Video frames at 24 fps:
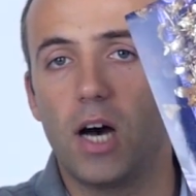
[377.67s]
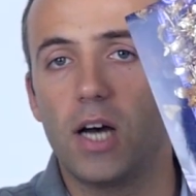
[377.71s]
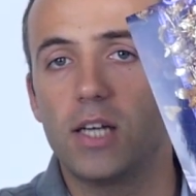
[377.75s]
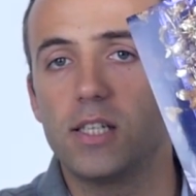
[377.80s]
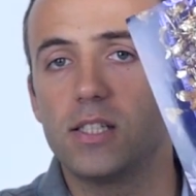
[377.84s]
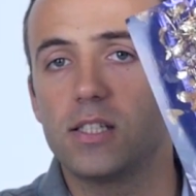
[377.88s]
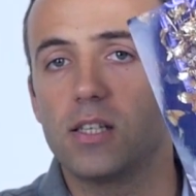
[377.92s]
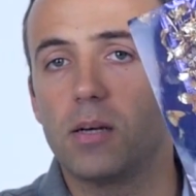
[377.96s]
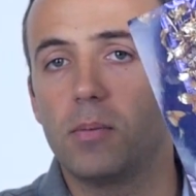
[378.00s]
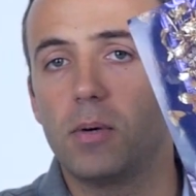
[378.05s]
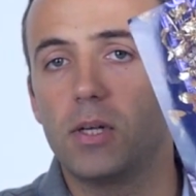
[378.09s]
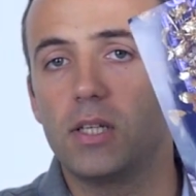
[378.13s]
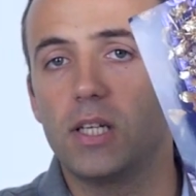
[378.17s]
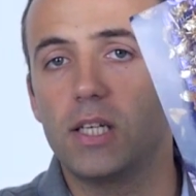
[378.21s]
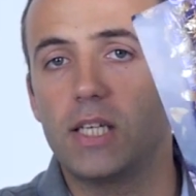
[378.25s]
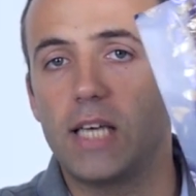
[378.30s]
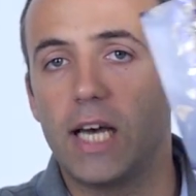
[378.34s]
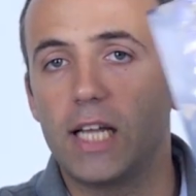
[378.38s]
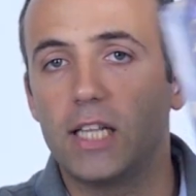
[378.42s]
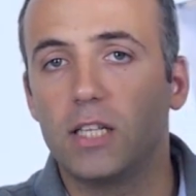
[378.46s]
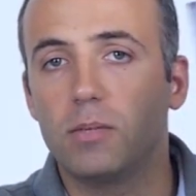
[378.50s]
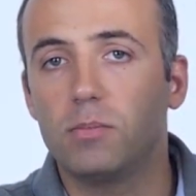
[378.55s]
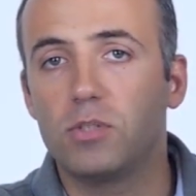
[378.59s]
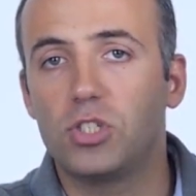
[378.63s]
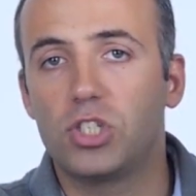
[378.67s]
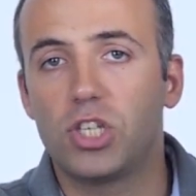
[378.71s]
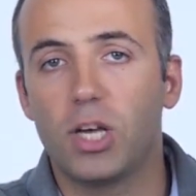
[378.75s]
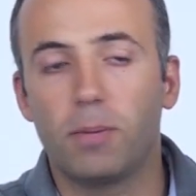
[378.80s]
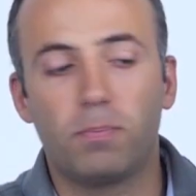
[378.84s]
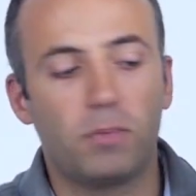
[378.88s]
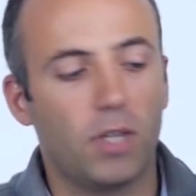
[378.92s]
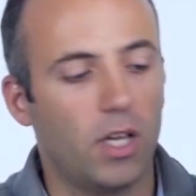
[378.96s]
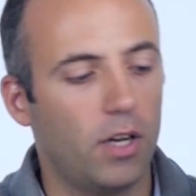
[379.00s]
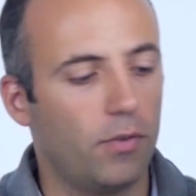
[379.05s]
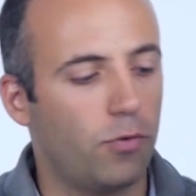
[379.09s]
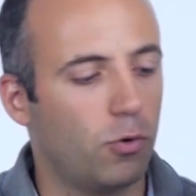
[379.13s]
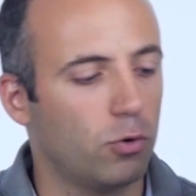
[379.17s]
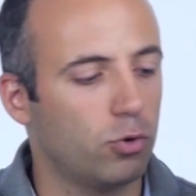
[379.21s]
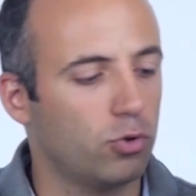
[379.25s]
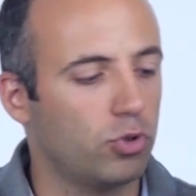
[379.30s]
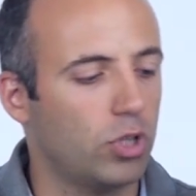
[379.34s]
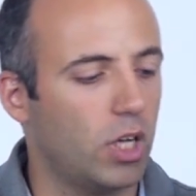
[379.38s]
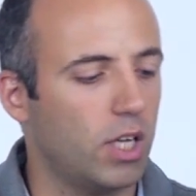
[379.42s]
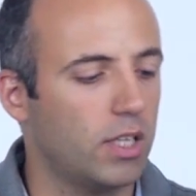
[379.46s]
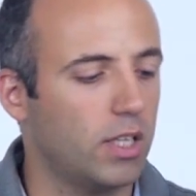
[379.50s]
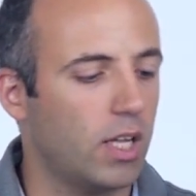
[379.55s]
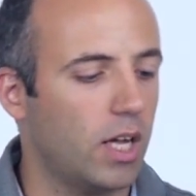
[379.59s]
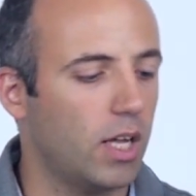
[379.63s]
Aynı zamanda kendimiz cep
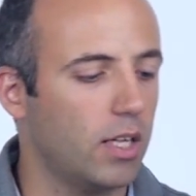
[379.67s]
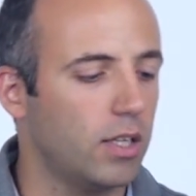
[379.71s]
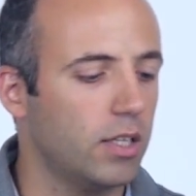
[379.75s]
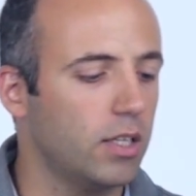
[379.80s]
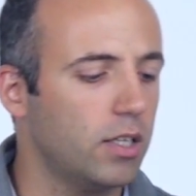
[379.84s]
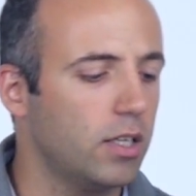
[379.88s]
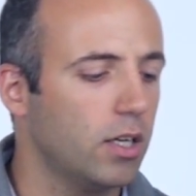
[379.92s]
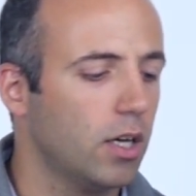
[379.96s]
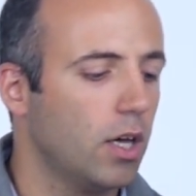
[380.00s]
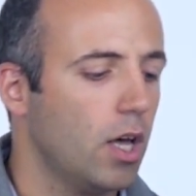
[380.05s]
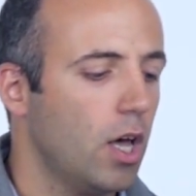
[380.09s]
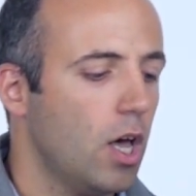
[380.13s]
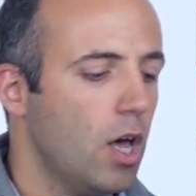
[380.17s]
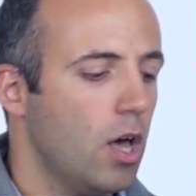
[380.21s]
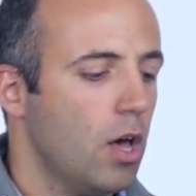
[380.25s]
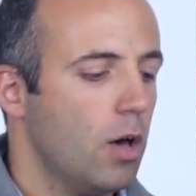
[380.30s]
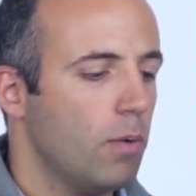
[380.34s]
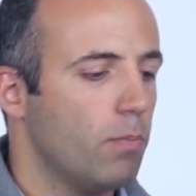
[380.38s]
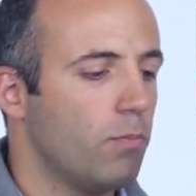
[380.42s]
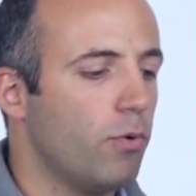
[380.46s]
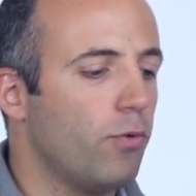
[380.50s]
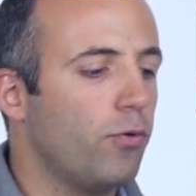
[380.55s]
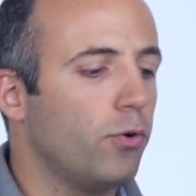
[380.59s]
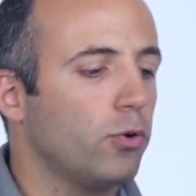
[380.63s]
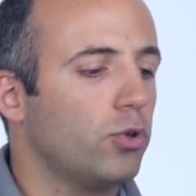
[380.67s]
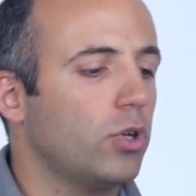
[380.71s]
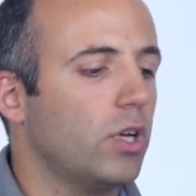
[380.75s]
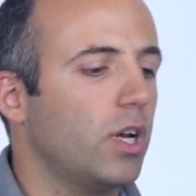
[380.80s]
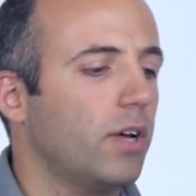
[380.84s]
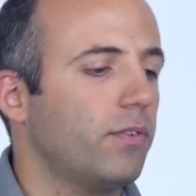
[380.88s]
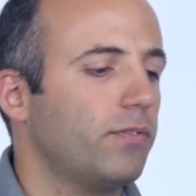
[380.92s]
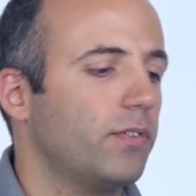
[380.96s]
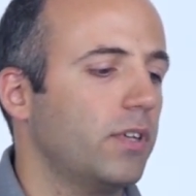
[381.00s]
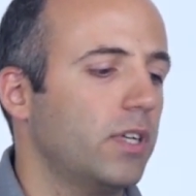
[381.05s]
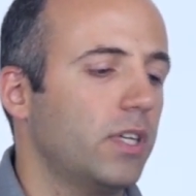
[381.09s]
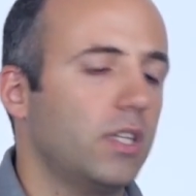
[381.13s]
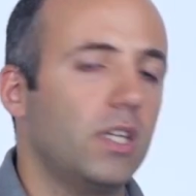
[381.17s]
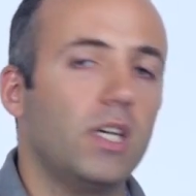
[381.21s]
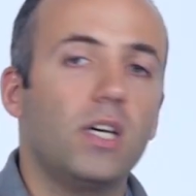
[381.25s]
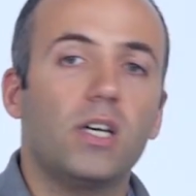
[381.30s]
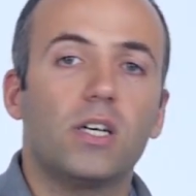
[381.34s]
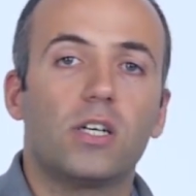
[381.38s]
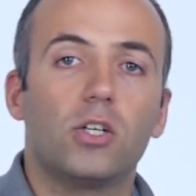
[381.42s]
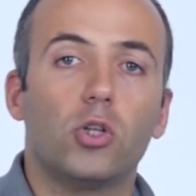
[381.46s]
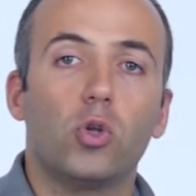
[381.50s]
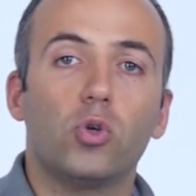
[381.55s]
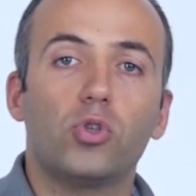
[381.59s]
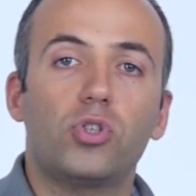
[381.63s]
telefonundan da aldık. Bu fotoğrafları da
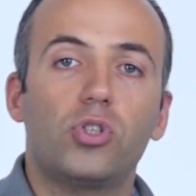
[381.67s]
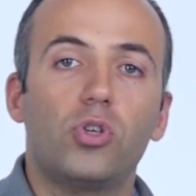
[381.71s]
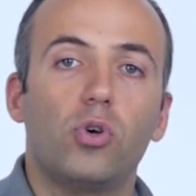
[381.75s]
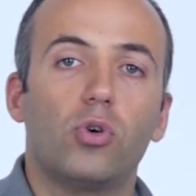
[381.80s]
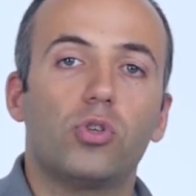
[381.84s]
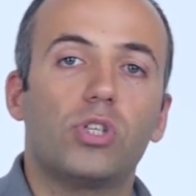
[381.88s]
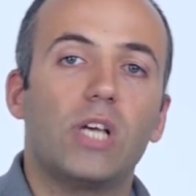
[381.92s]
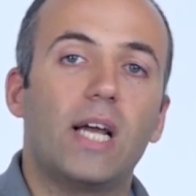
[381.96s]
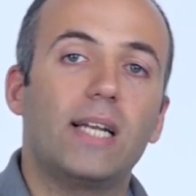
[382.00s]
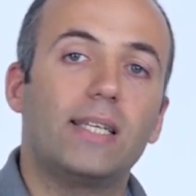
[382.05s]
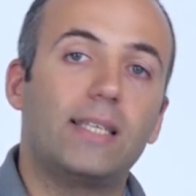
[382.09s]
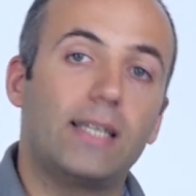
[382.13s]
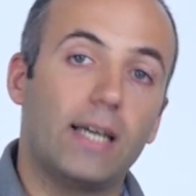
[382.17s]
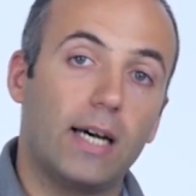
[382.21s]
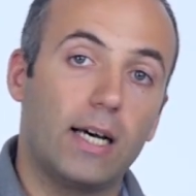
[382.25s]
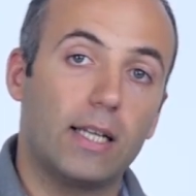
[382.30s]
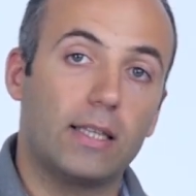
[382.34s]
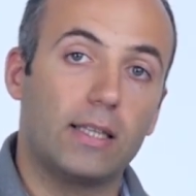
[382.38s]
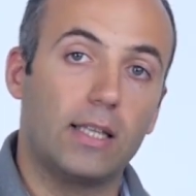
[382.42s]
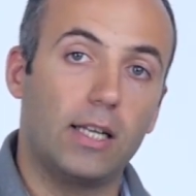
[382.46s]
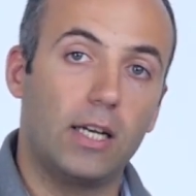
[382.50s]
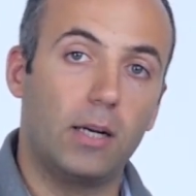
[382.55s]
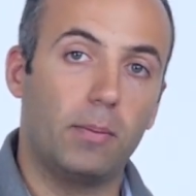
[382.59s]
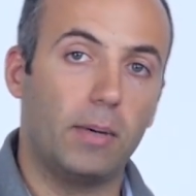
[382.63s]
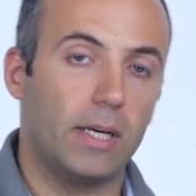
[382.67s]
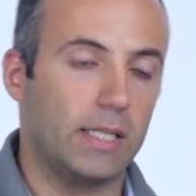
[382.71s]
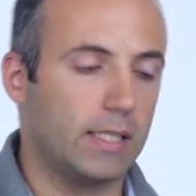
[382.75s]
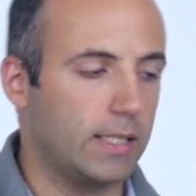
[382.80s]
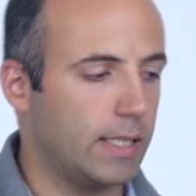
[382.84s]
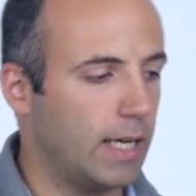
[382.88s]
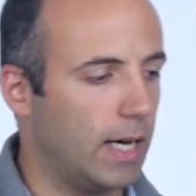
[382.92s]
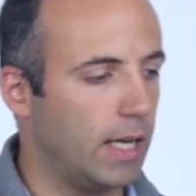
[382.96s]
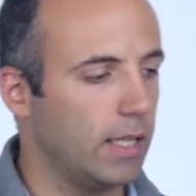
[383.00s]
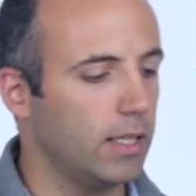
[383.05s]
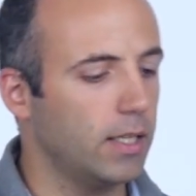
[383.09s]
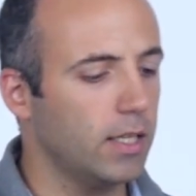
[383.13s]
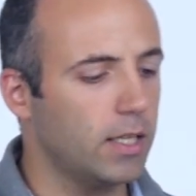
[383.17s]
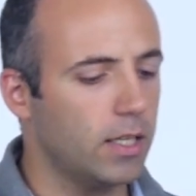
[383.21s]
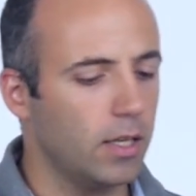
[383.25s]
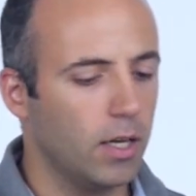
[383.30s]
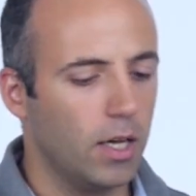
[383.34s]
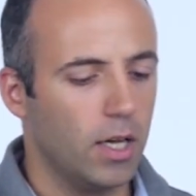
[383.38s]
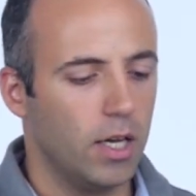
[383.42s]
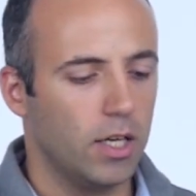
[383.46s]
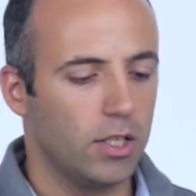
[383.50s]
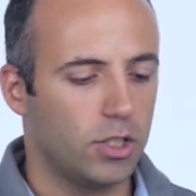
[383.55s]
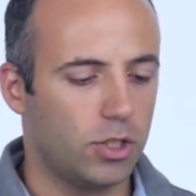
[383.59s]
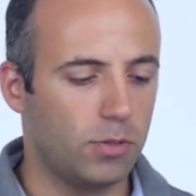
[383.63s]
glossy özel kağıtlara baskı aldık.
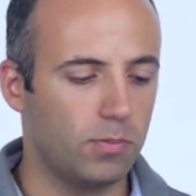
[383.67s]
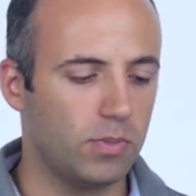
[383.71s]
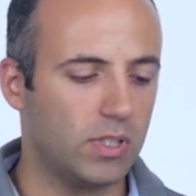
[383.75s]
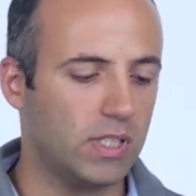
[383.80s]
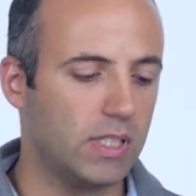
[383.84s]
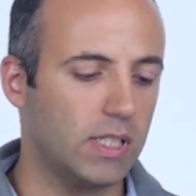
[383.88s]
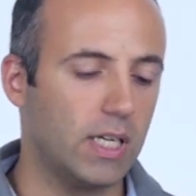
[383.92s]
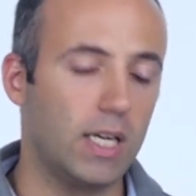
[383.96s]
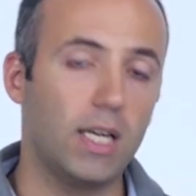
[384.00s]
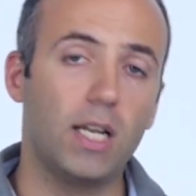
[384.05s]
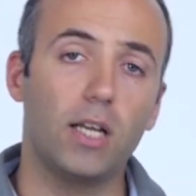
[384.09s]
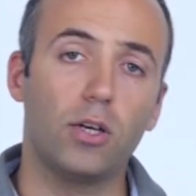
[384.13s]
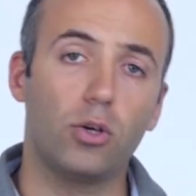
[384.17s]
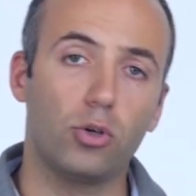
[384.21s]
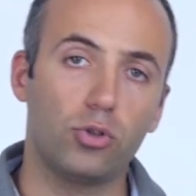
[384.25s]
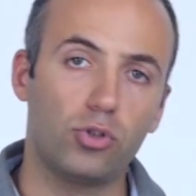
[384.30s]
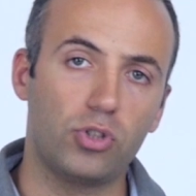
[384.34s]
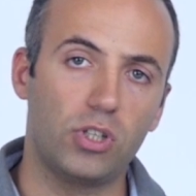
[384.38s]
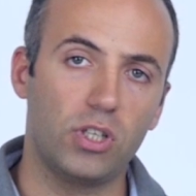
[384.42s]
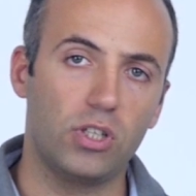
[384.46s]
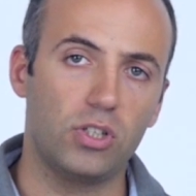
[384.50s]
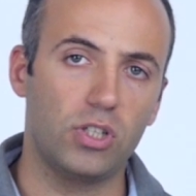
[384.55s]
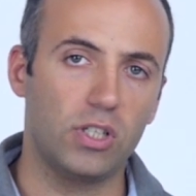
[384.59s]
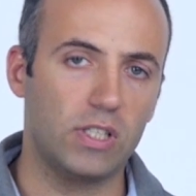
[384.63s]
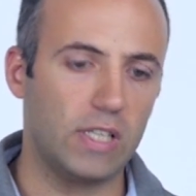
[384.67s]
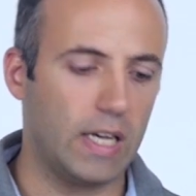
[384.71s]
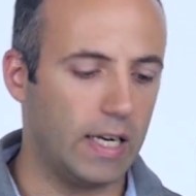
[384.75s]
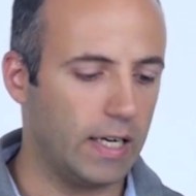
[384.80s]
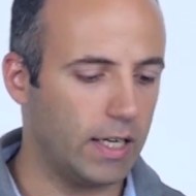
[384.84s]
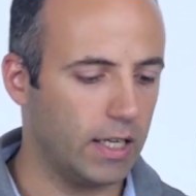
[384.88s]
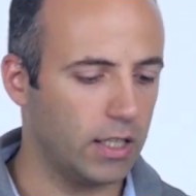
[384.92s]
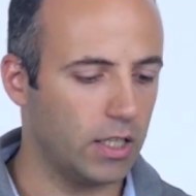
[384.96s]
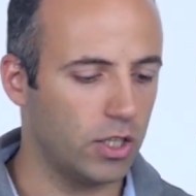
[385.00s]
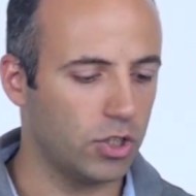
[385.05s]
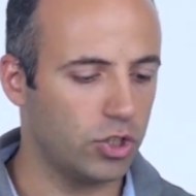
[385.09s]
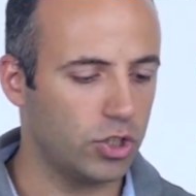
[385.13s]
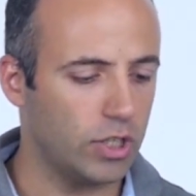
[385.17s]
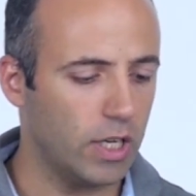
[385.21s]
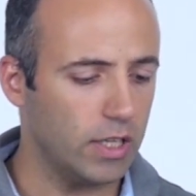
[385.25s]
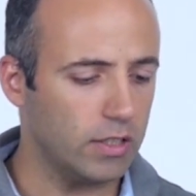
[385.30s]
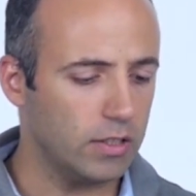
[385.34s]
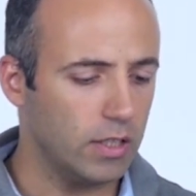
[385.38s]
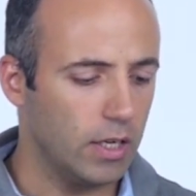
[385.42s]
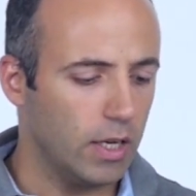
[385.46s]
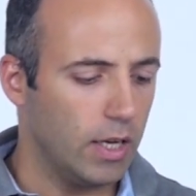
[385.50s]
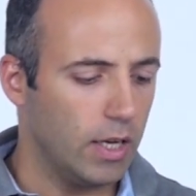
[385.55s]
Şimdi sırayla göstereceğiz arkadaşlar.